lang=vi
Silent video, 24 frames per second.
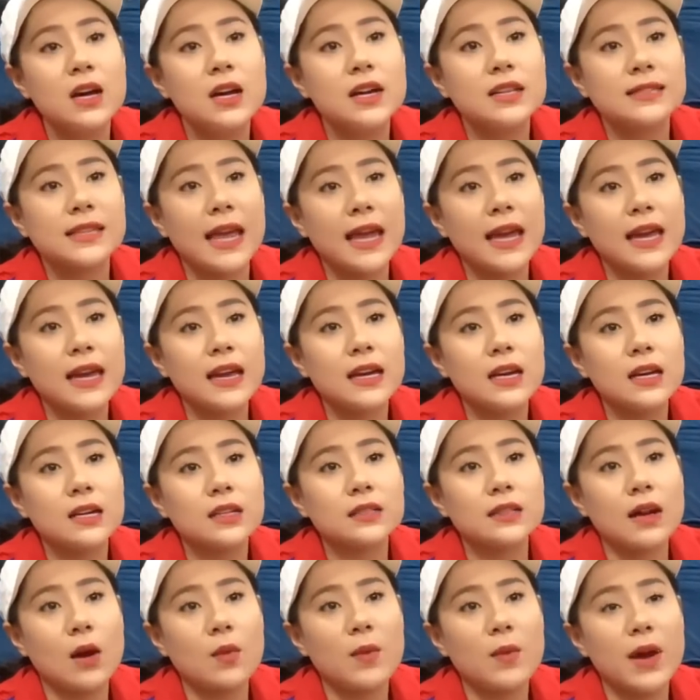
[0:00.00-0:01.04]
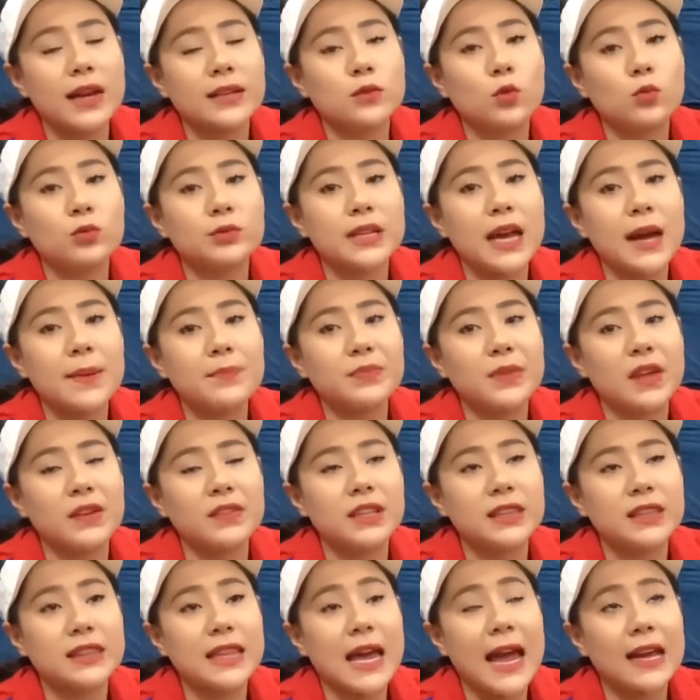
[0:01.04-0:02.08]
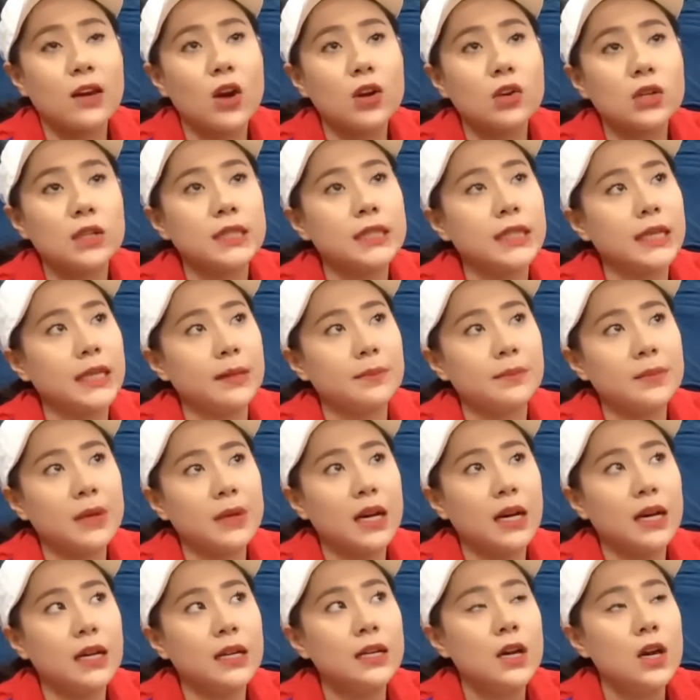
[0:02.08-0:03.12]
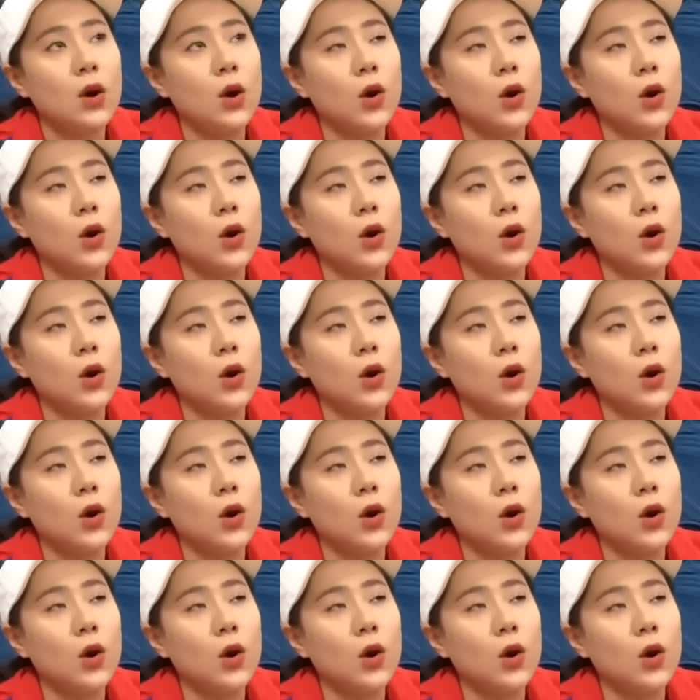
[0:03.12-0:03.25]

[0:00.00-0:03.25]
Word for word: sẽ đồng hành cùng chăm tại vì tài có kinh nghiệm à,